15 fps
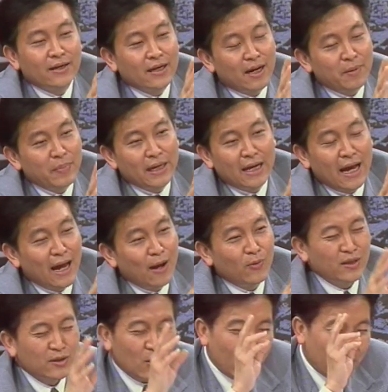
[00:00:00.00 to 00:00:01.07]
ยนะปัญหา
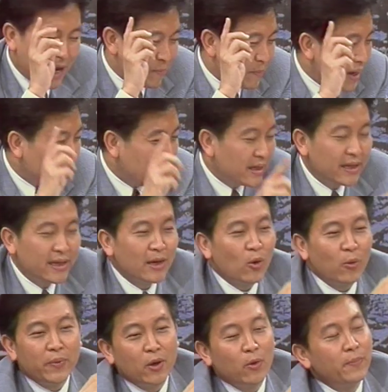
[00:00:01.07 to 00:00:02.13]
ว่าต้องการเพศเดียว
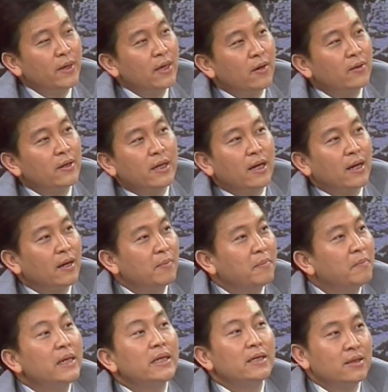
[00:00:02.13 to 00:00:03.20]
เพียวๆเนี่ยนะฮะ
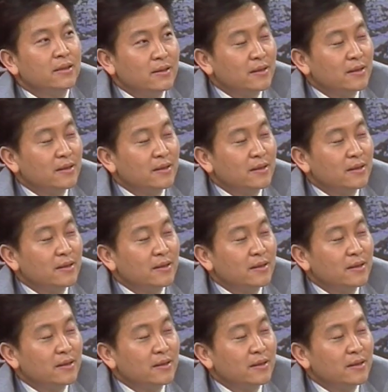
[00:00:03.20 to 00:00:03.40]
ไม่เยอะ